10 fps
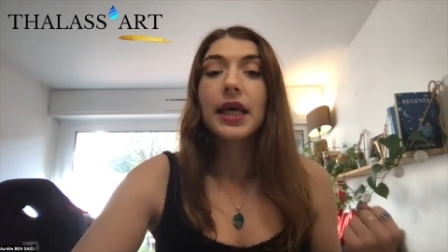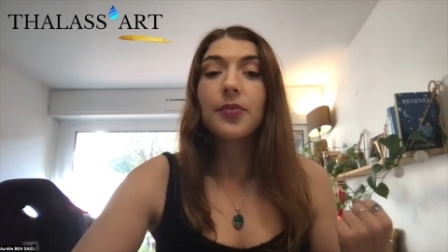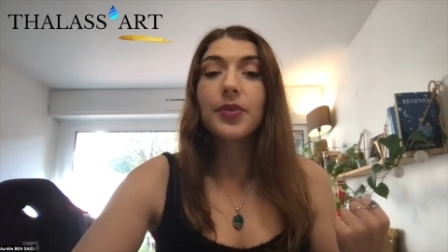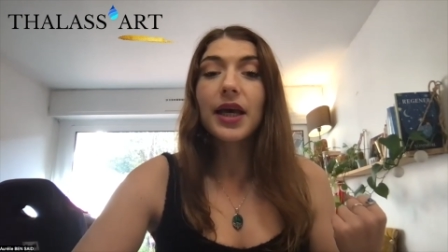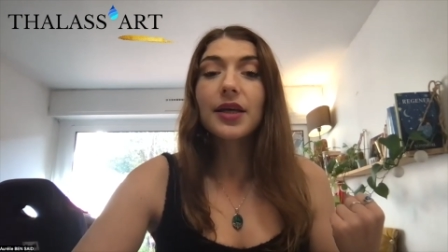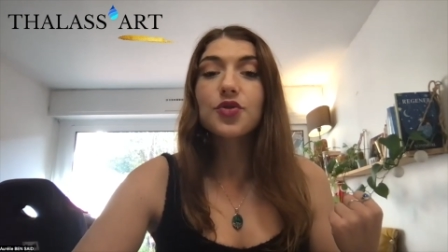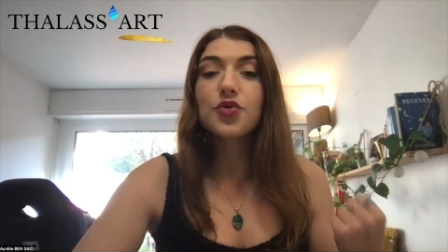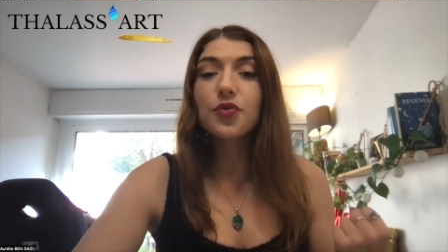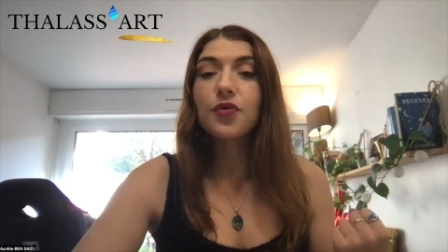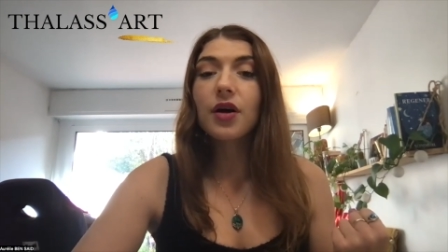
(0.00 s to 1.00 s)
Et eh bien,
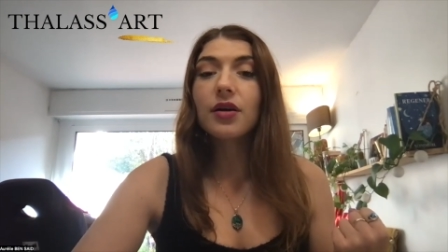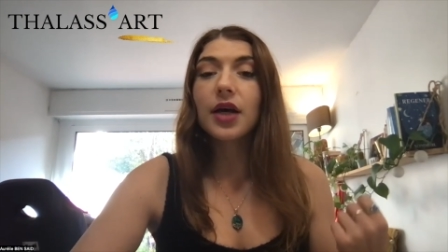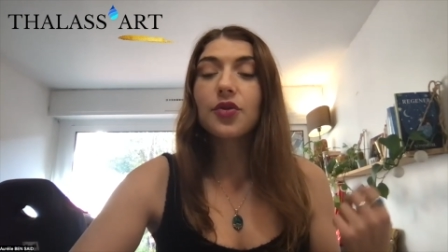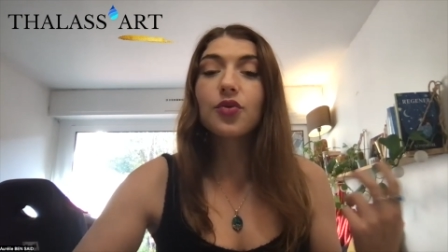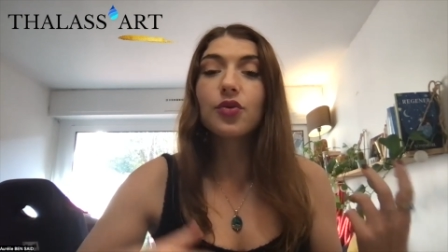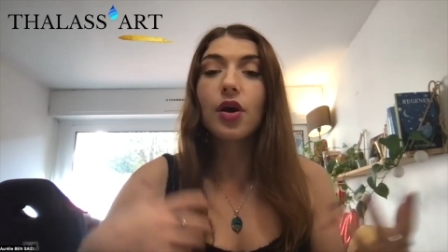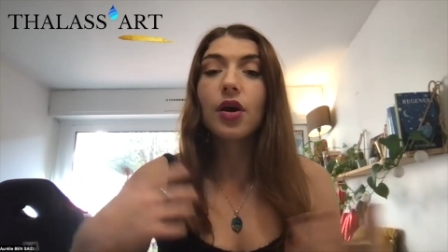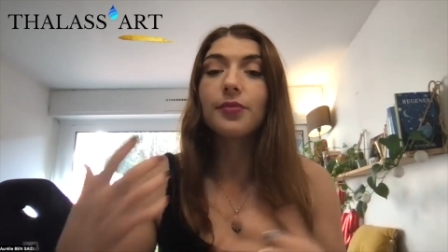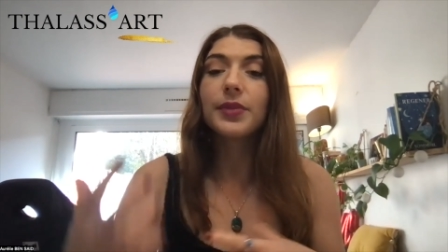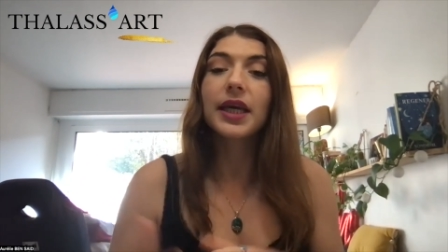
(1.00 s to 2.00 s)
souvent, la
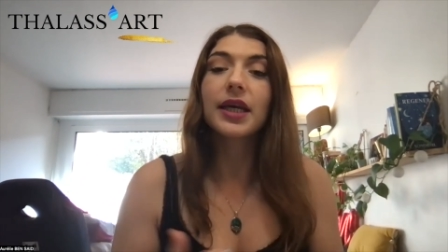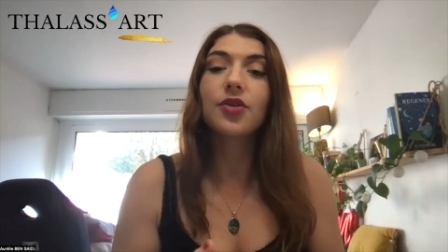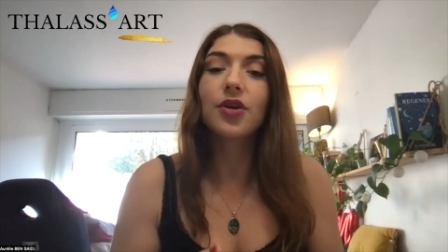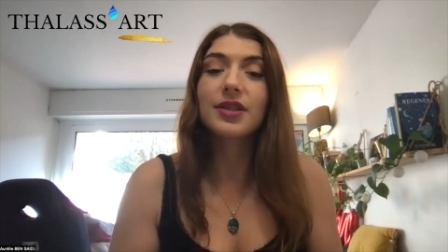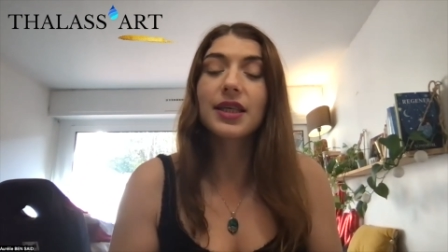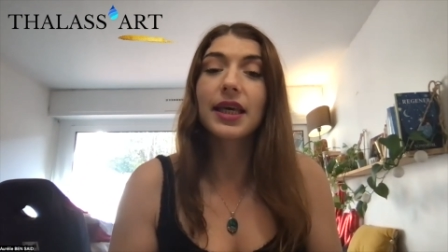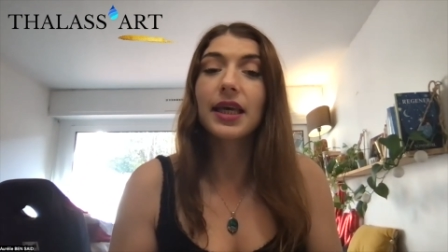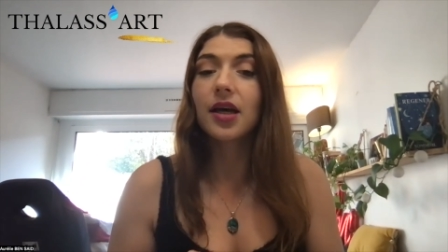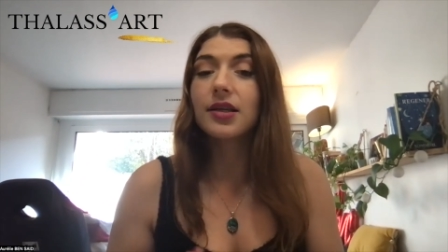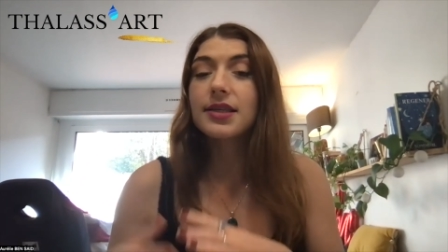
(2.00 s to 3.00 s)
douleur migraineuse
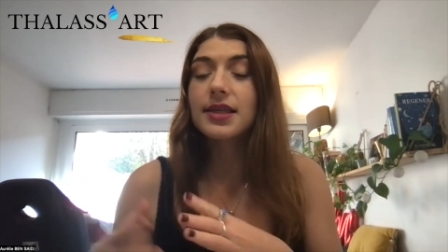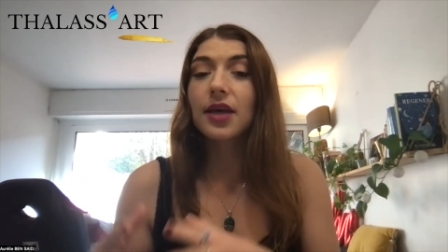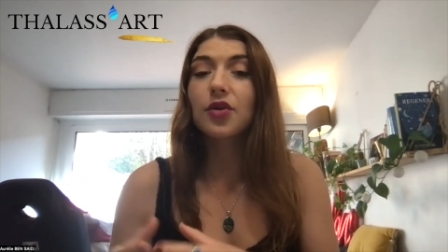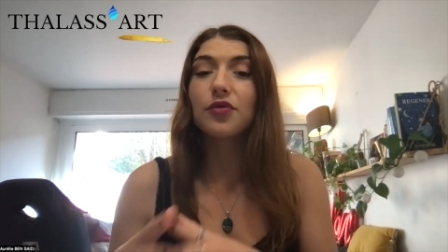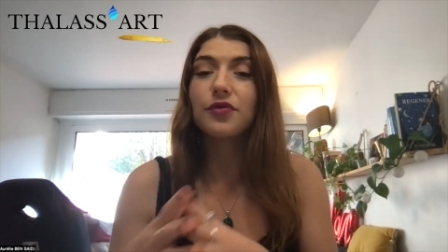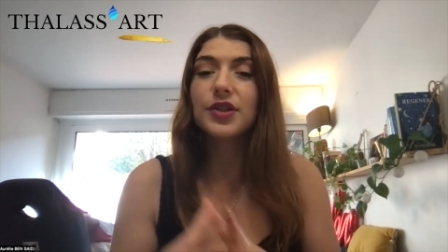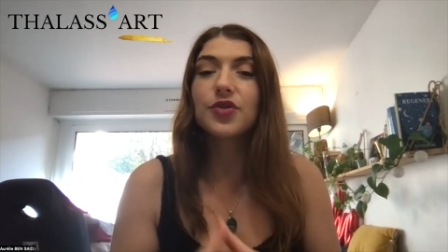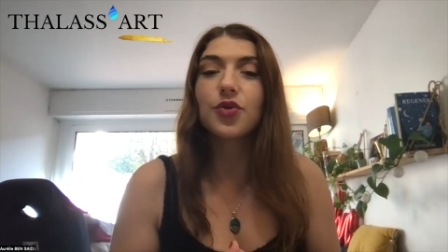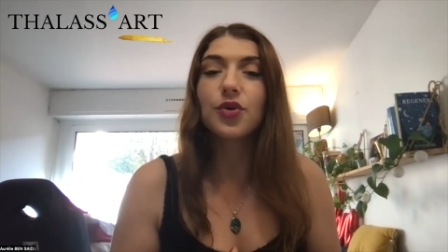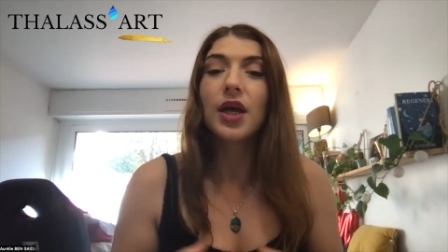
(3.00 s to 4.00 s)
crée un cercle
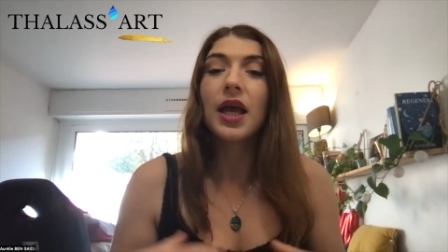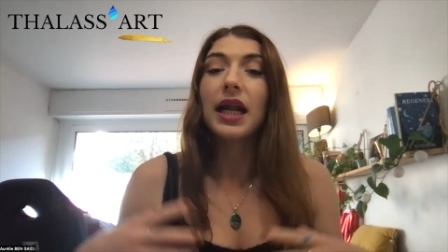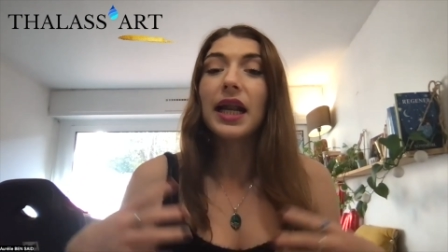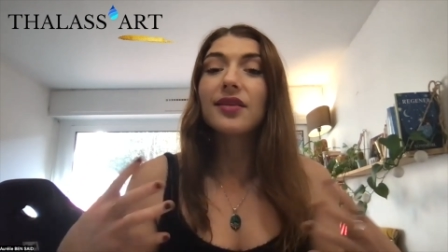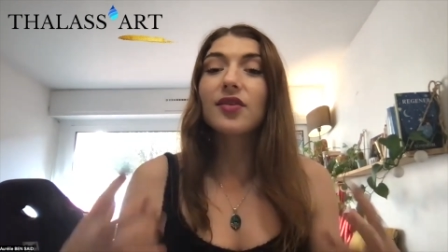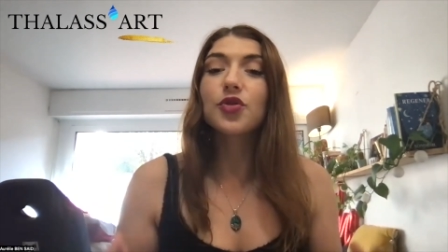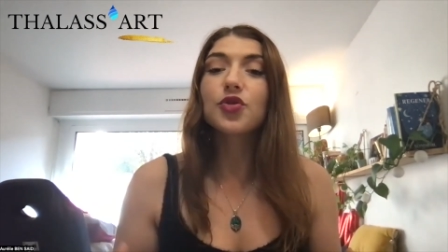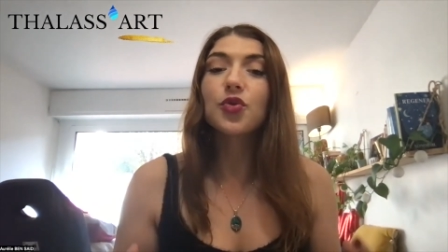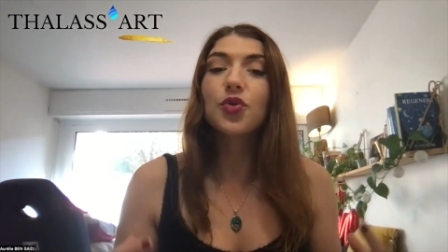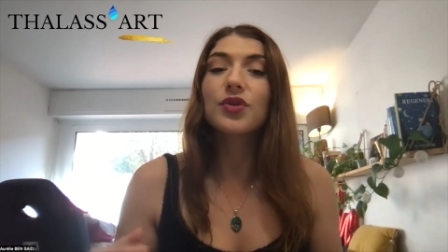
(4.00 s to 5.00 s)
vicieux. La
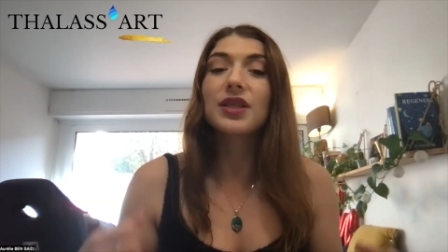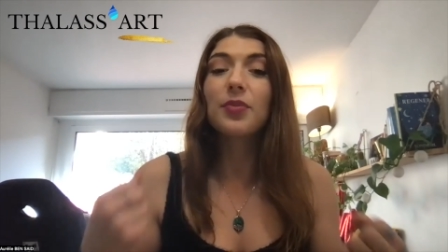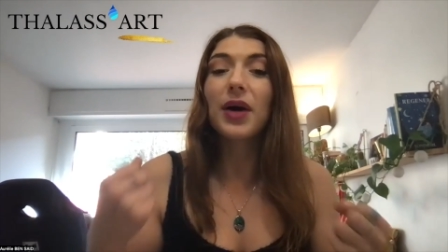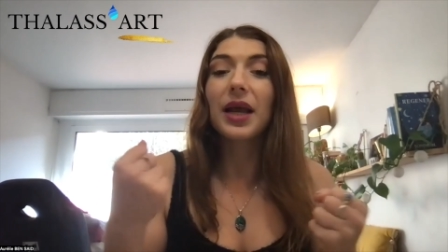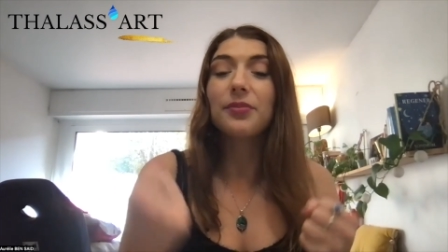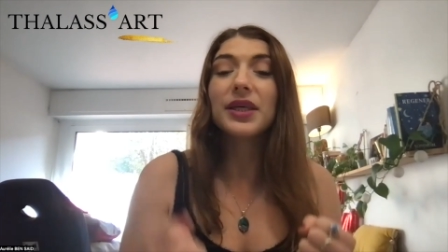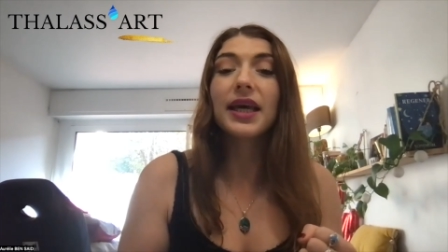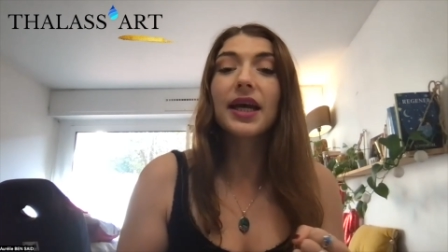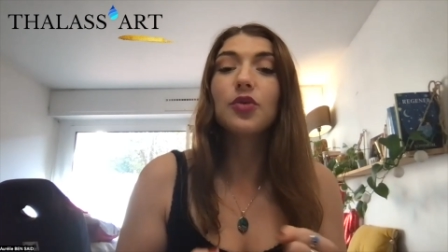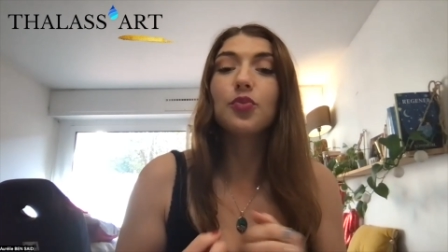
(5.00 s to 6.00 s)
tension causée par la
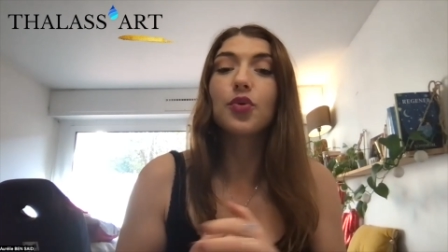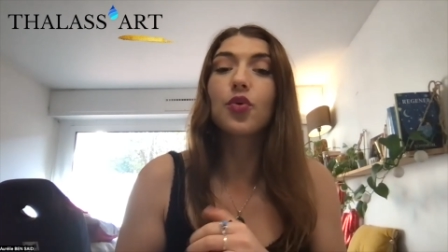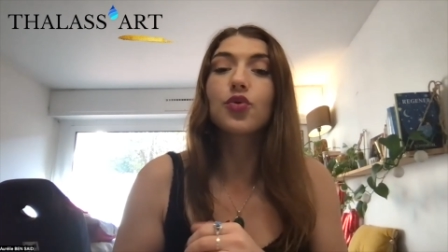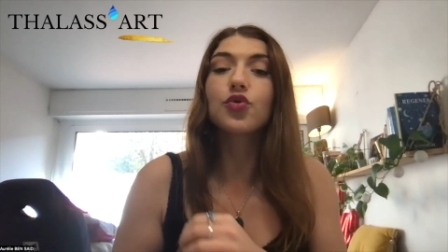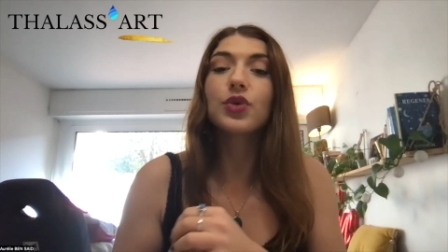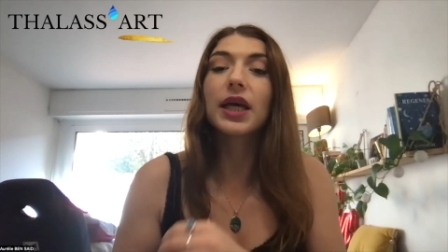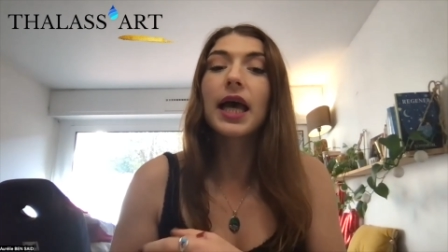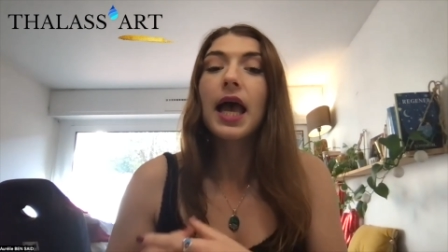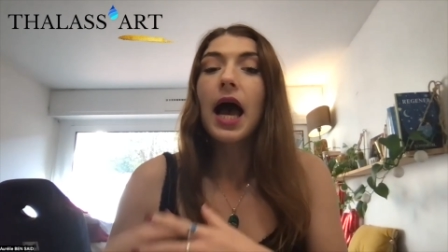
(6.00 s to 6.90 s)
migraine peut conduire